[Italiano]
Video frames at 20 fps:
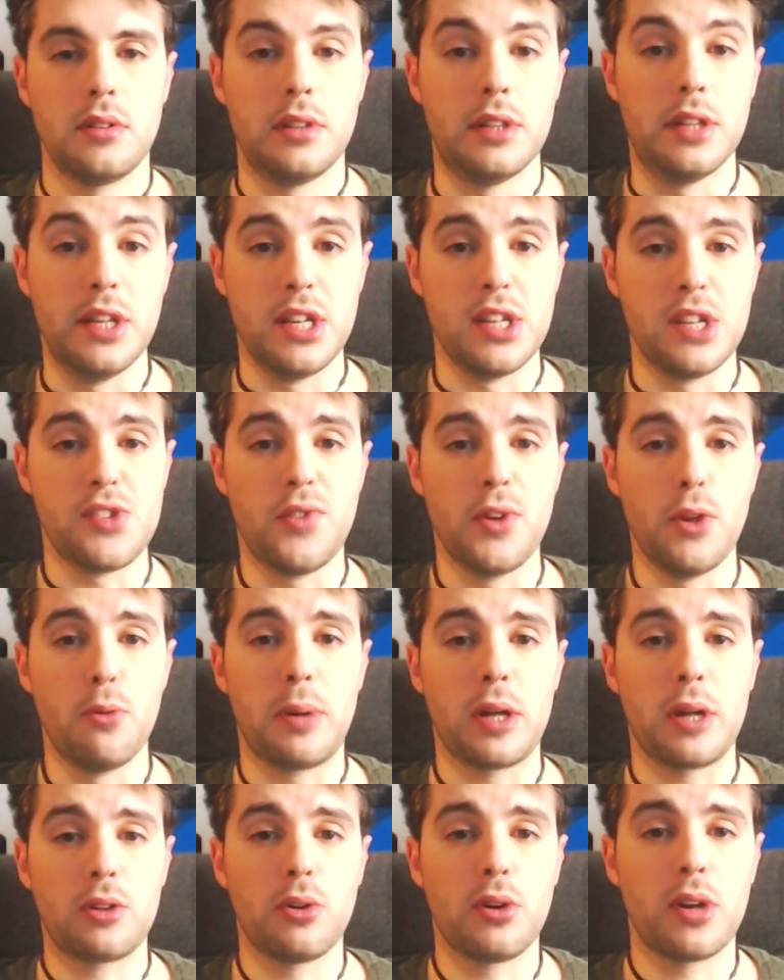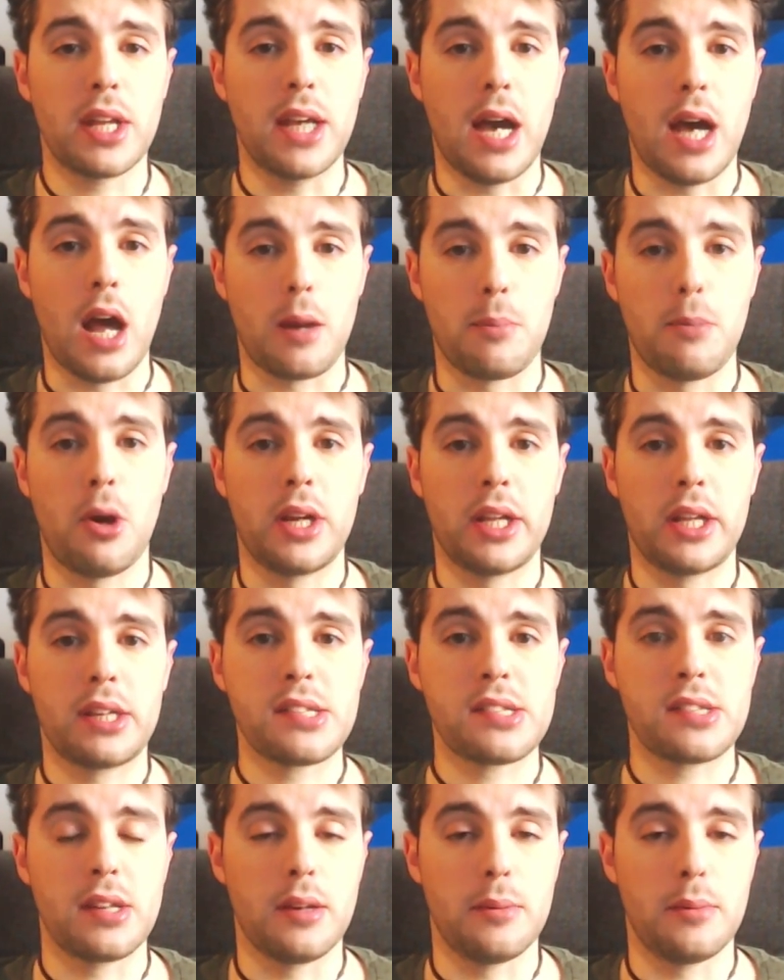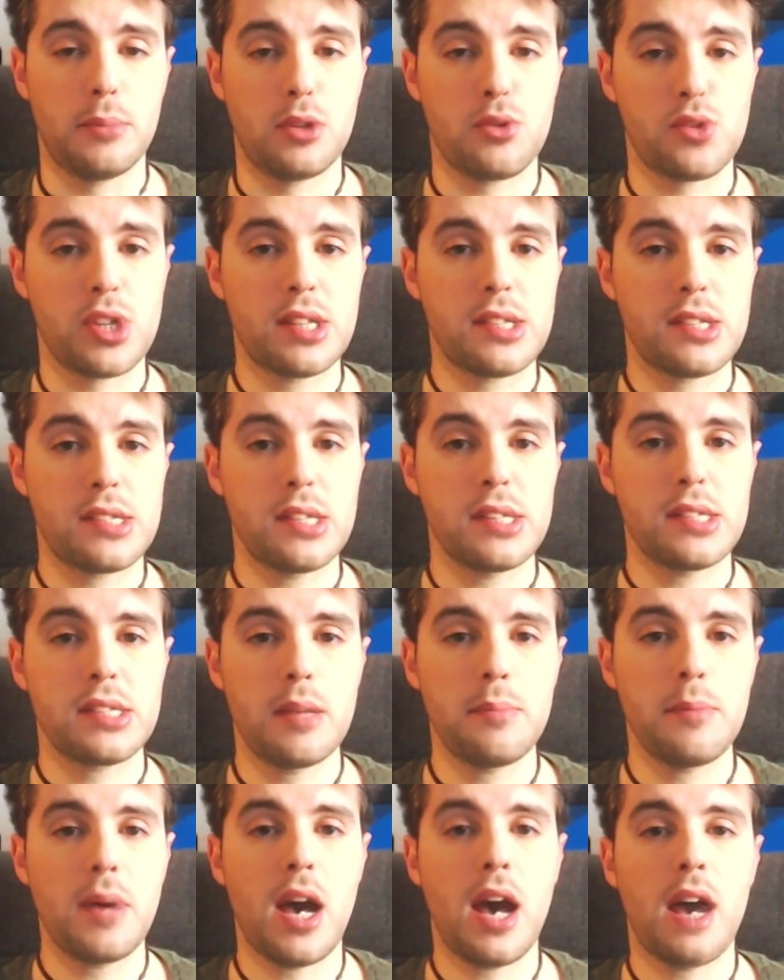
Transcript: Gli sviluppatori Harmonix Music System